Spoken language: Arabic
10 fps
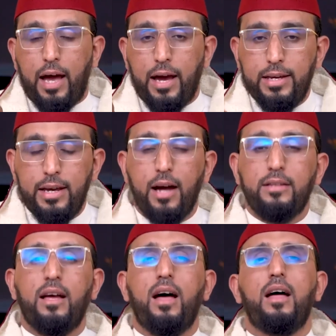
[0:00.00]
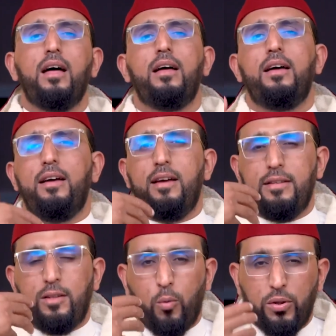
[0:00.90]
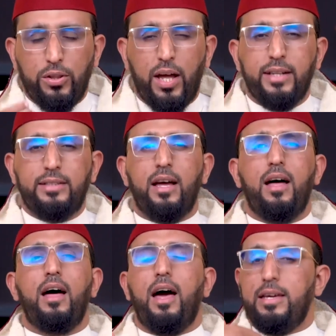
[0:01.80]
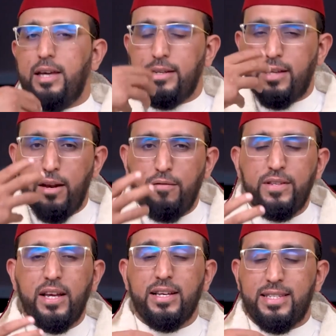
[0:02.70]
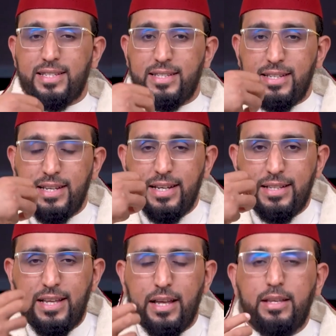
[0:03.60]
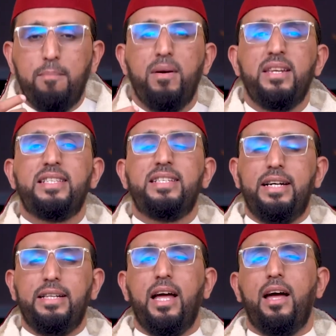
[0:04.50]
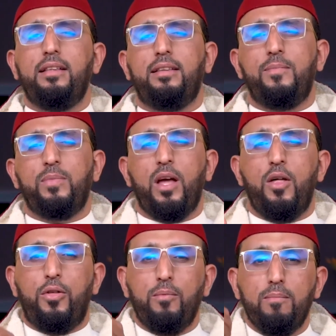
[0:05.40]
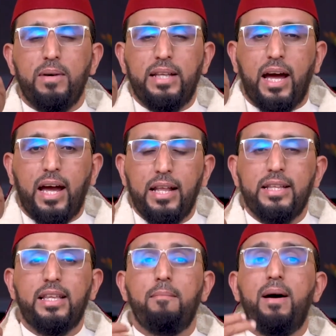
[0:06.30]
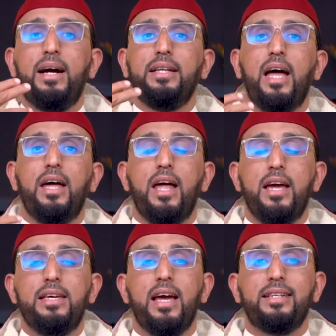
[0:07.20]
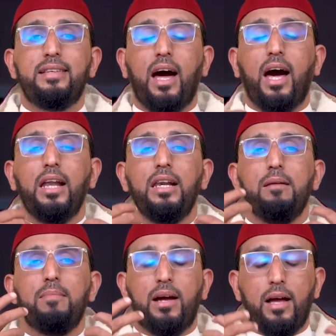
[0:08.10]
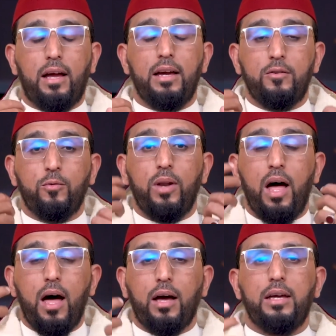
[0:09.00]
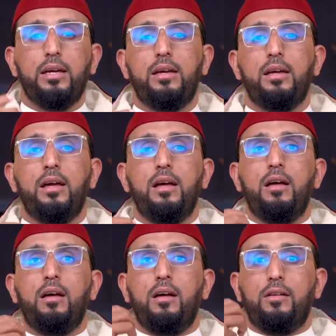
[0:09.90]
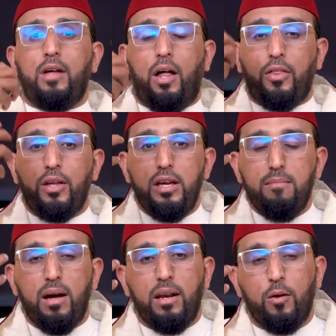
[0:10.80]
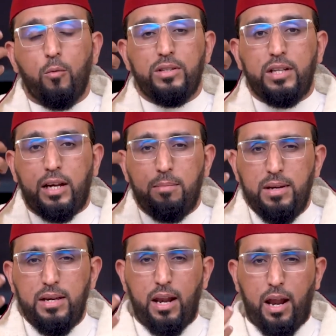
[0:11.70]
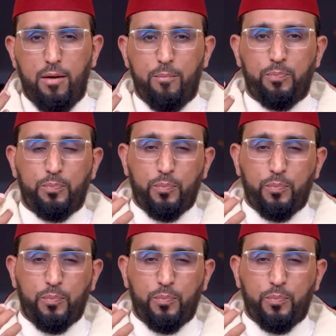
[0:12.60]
تهيأت توضأت هيأت نفسك تم الاستعداد ثم دخلت بعد أن هيأت قلبك كي تلاقي تعظيما وتكبيرا